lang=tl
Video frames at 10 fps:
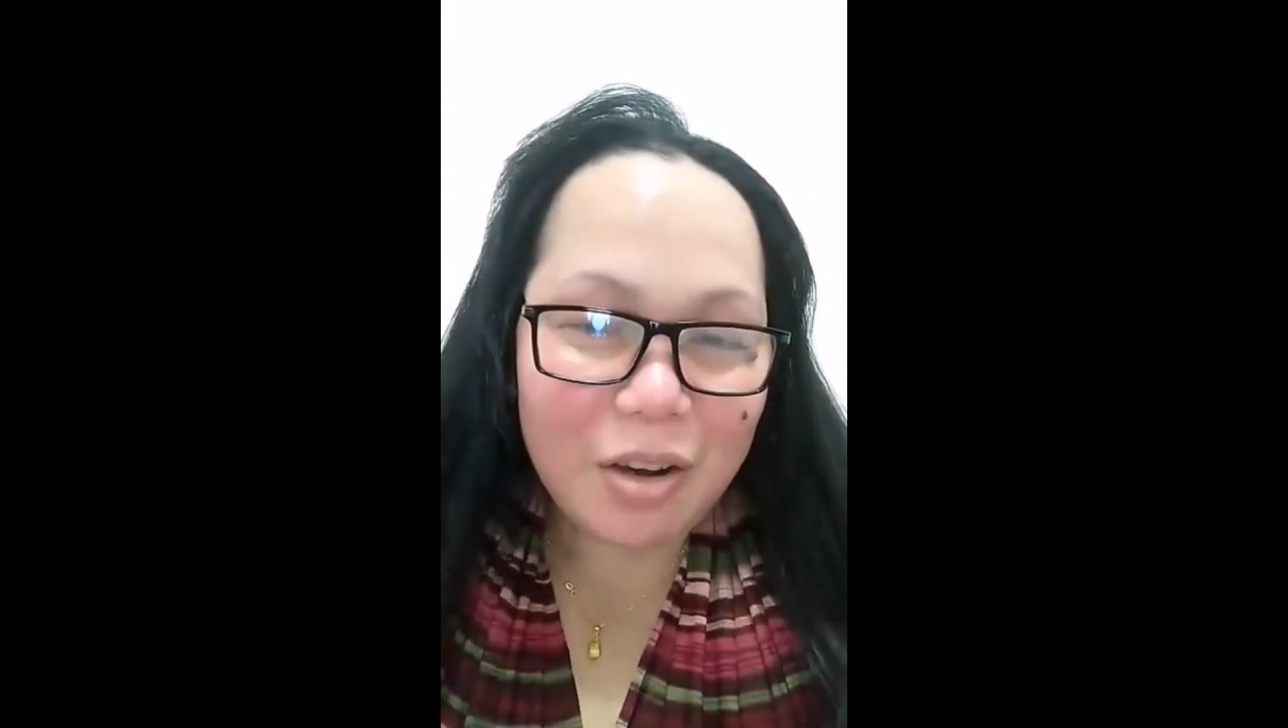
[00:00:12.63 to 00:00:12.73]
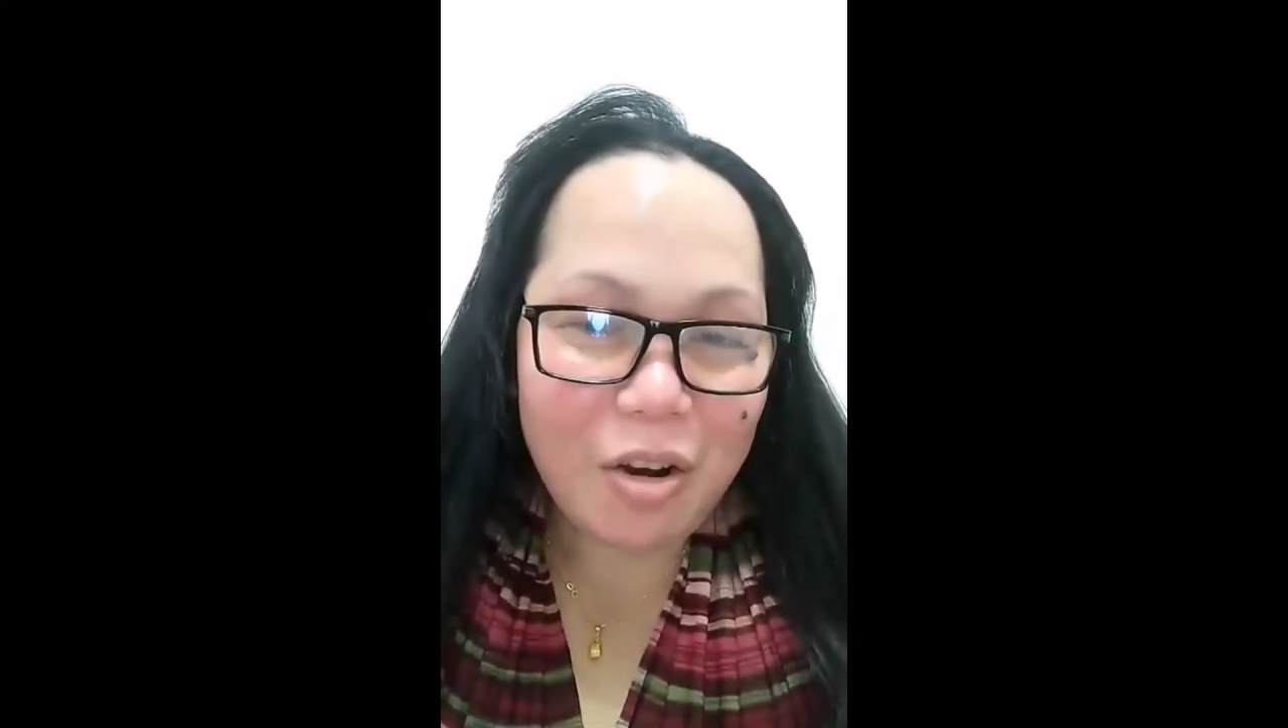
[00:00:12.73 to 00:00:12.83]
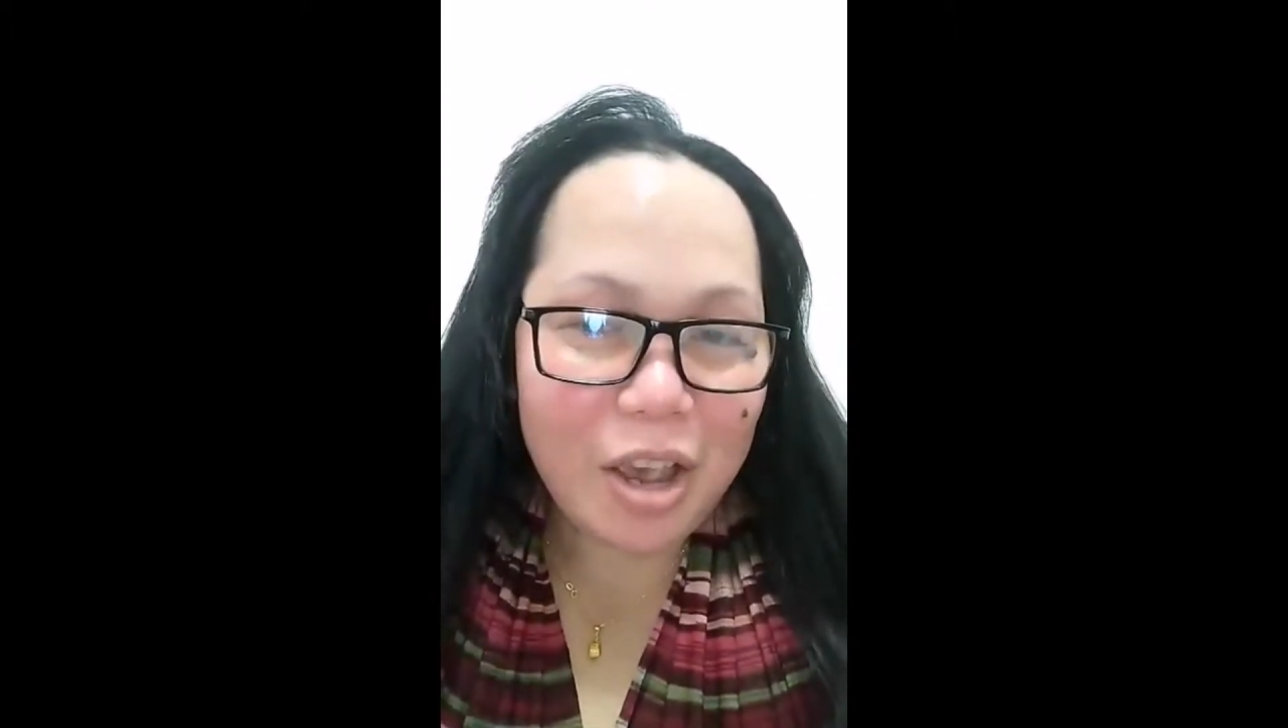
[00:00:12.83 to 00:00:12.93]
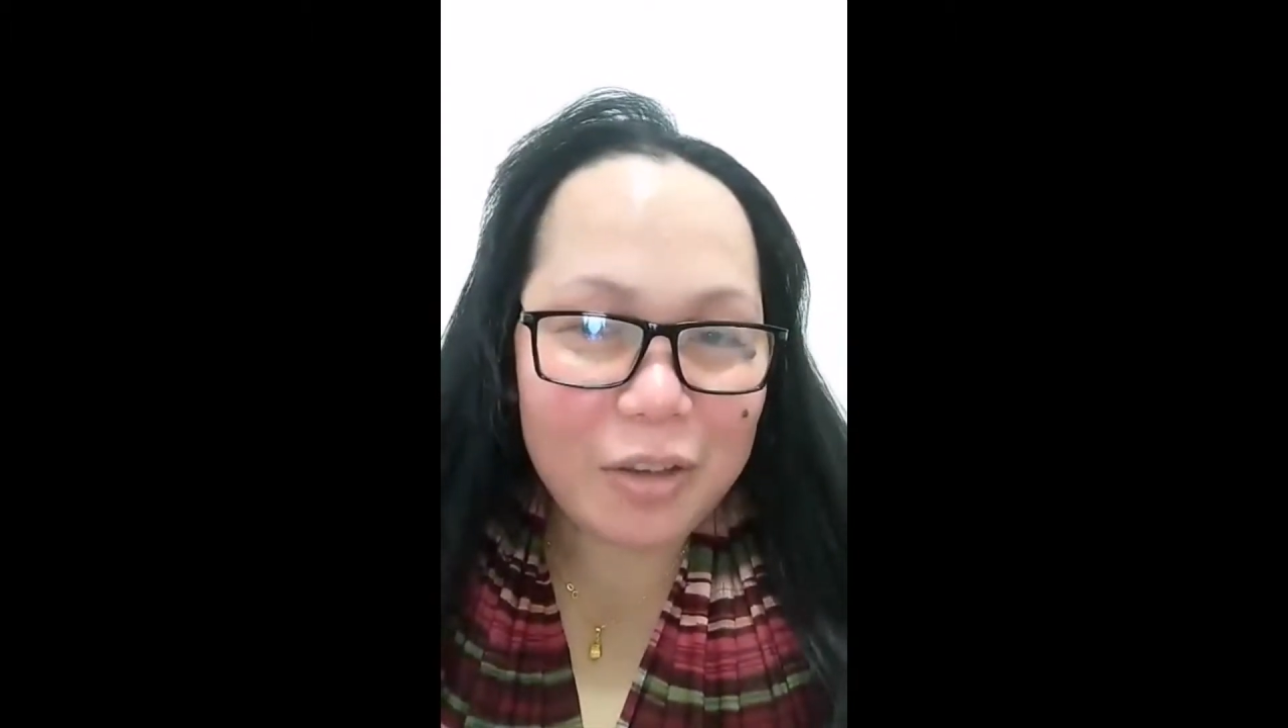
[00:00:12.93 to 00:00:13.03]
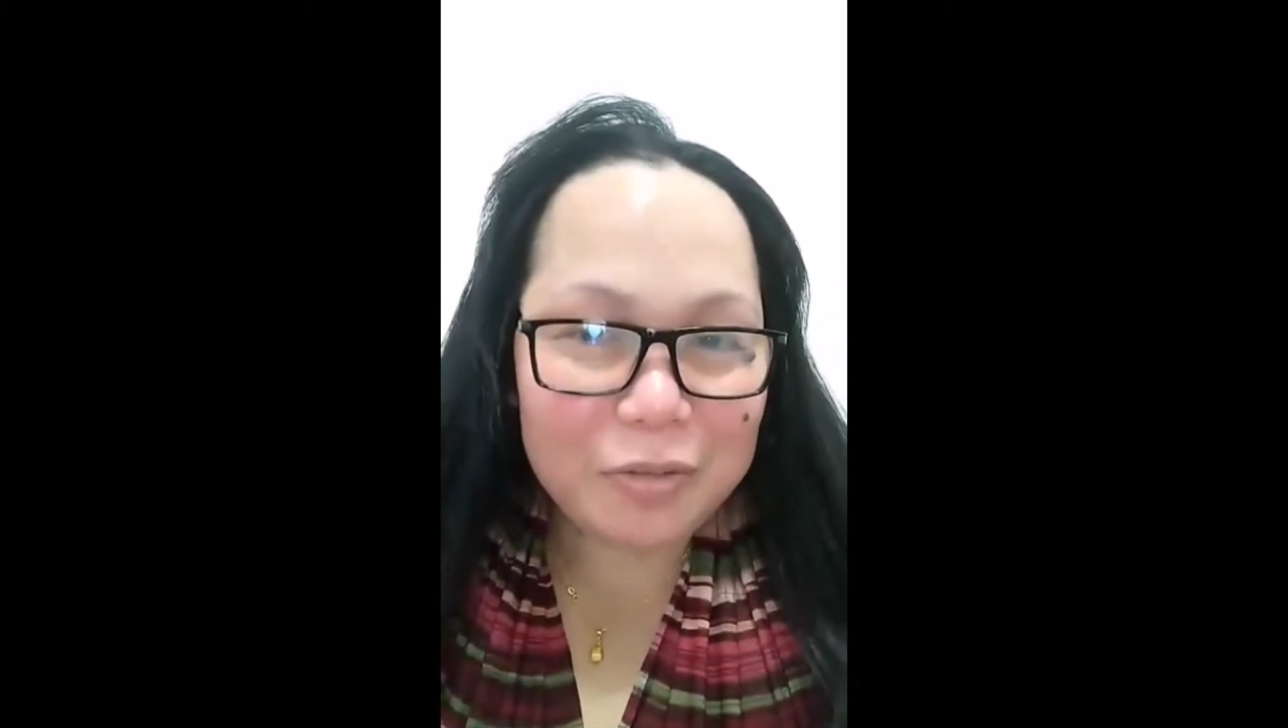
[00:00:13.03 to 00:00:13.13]

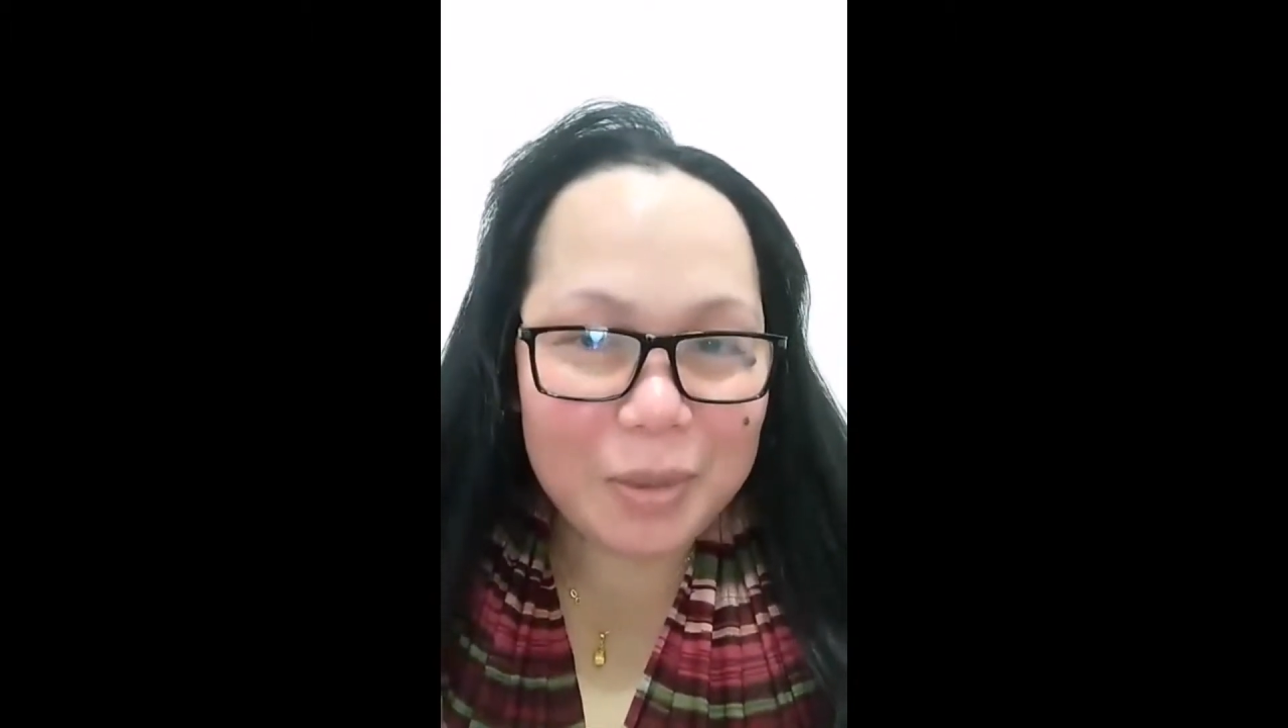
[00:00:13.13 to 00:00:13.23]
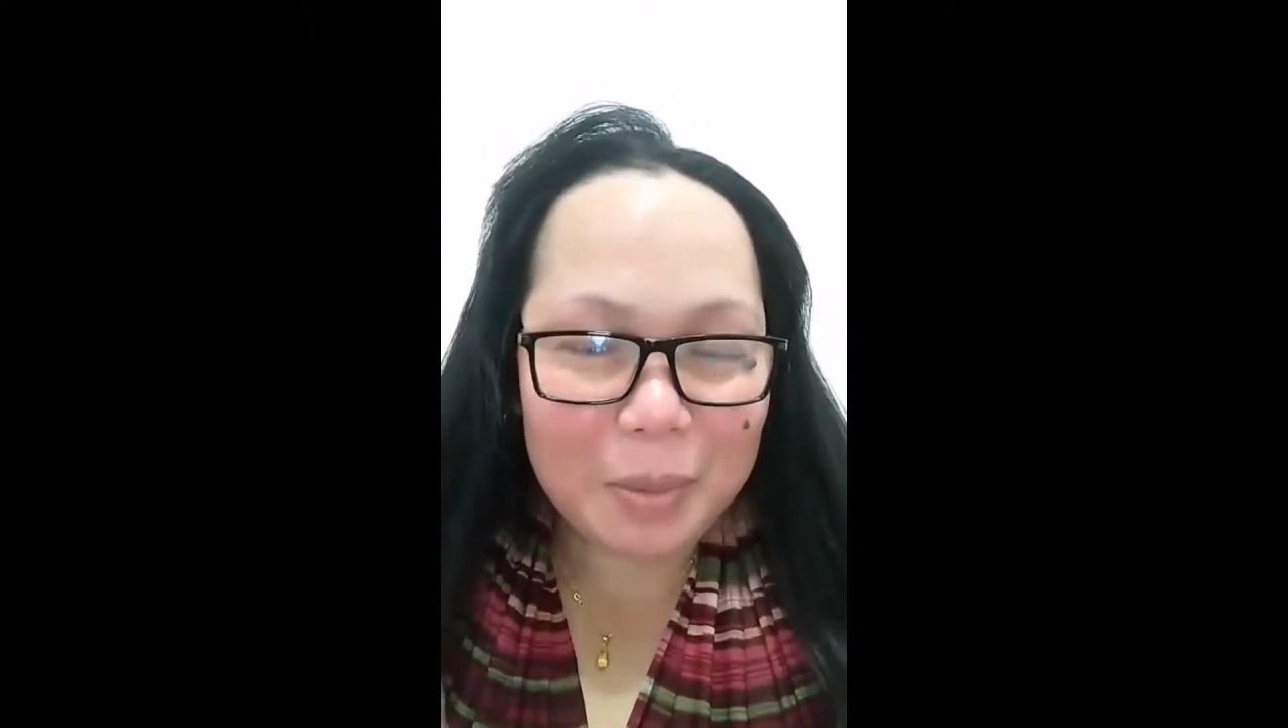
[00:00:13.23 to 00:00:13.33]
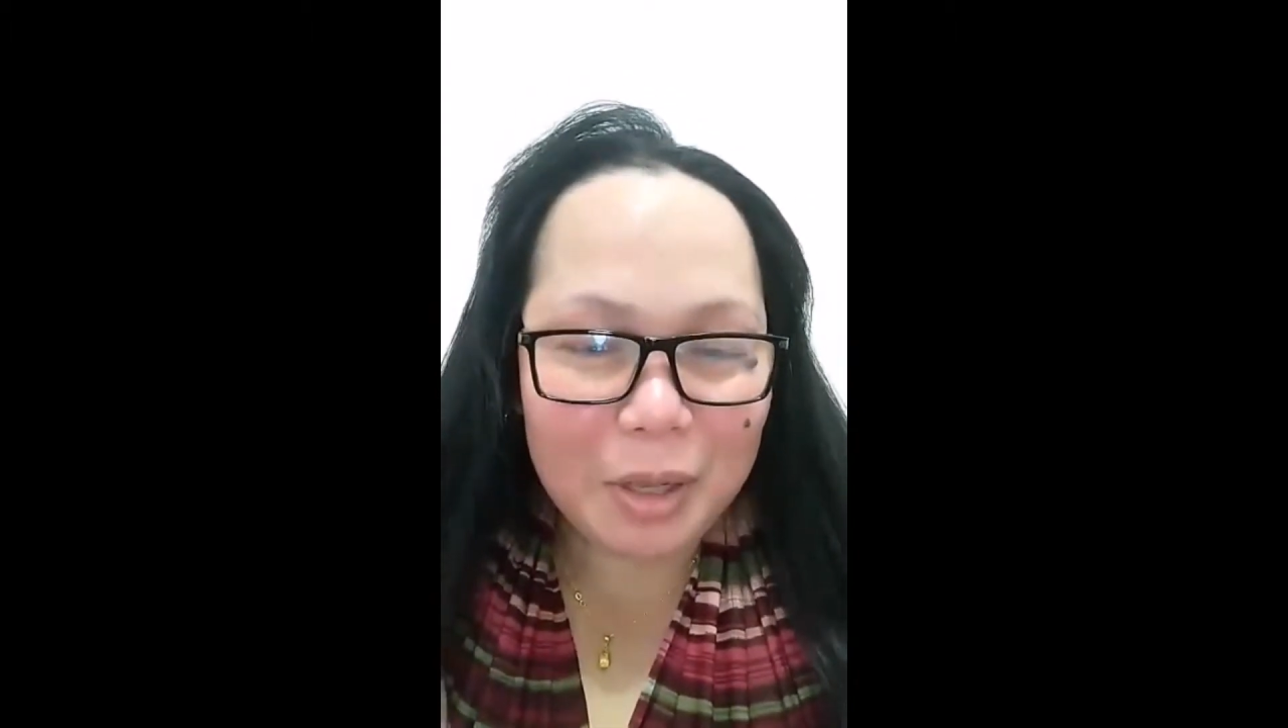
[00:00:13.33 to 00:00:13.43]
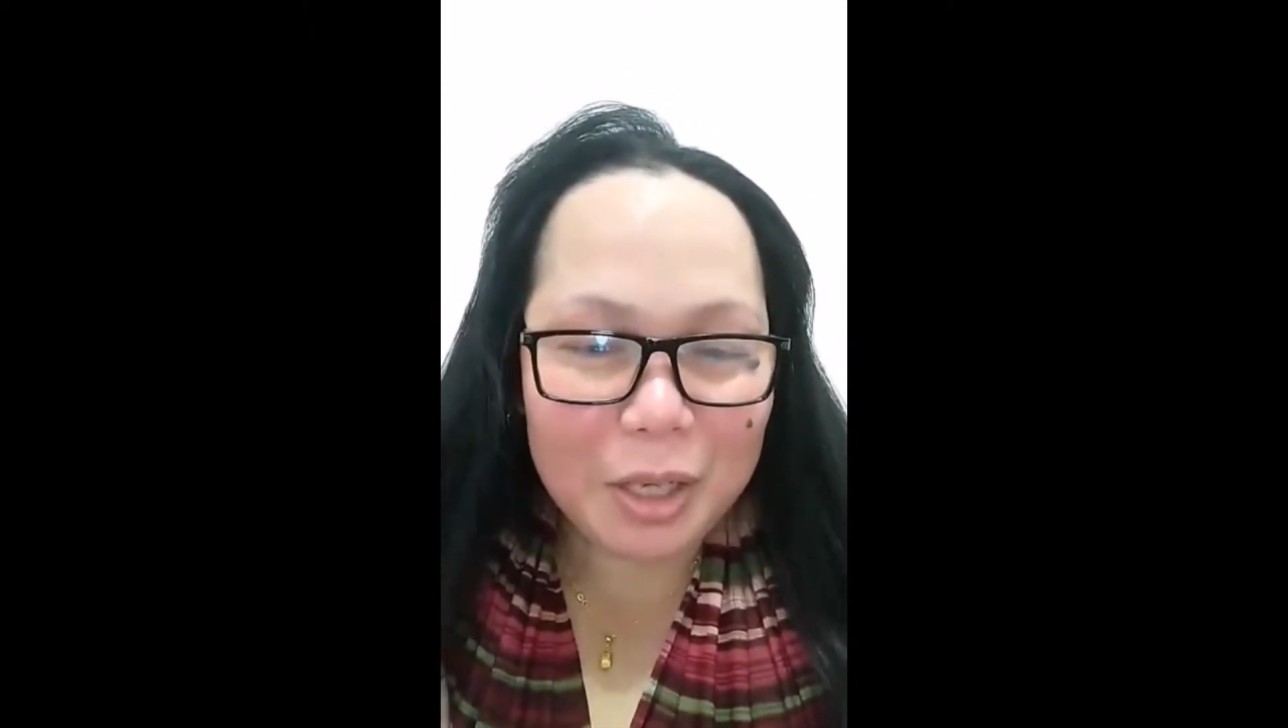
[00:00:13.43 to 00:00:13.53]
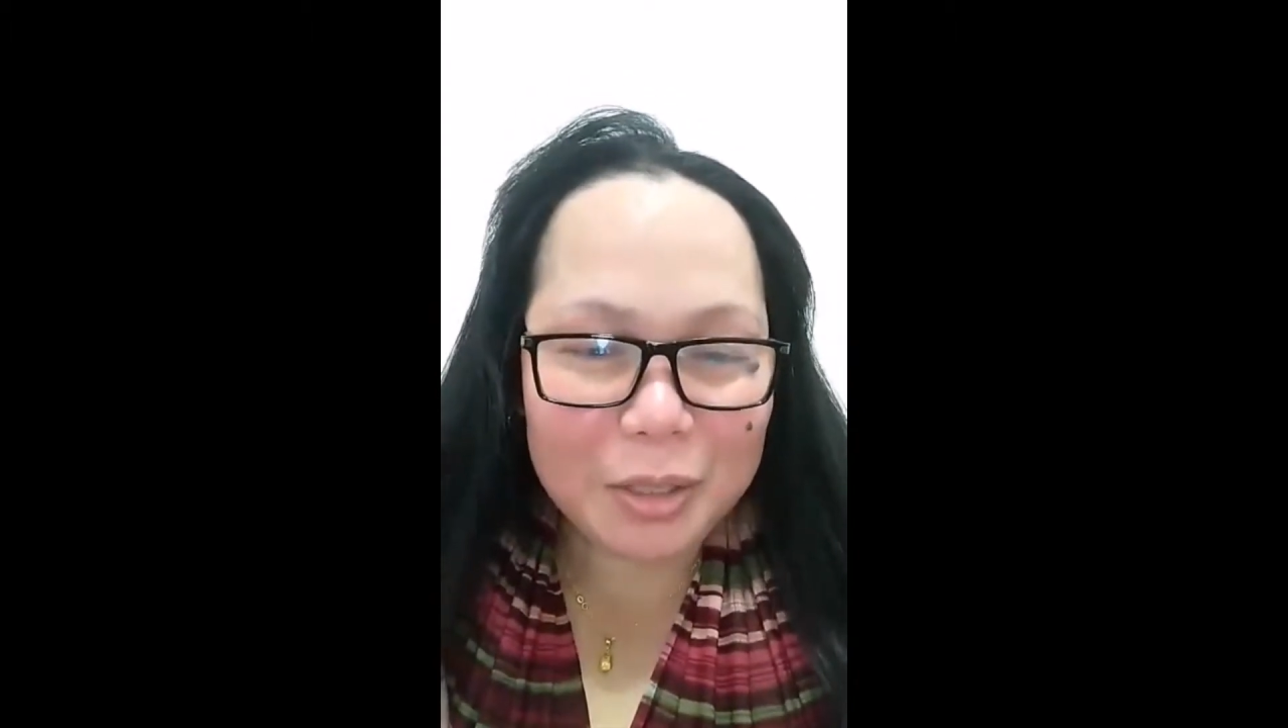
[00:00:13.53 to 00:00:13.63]

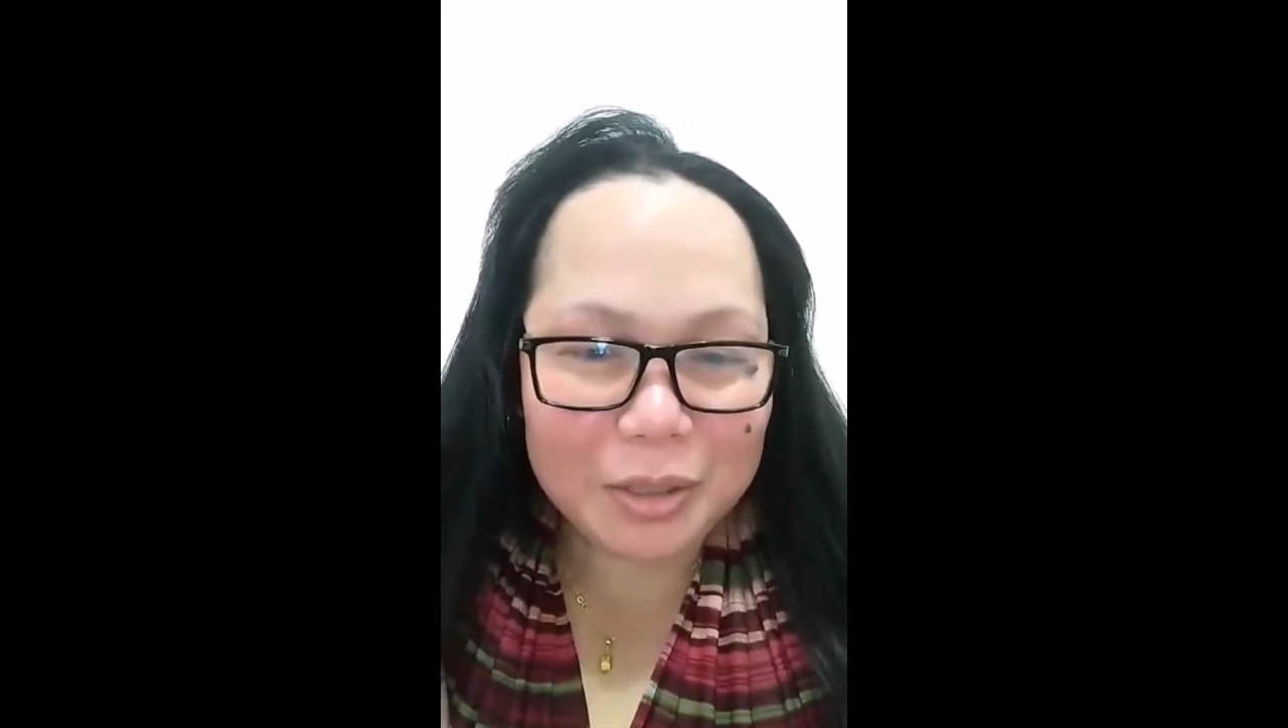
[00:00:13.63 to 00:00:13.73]
OFW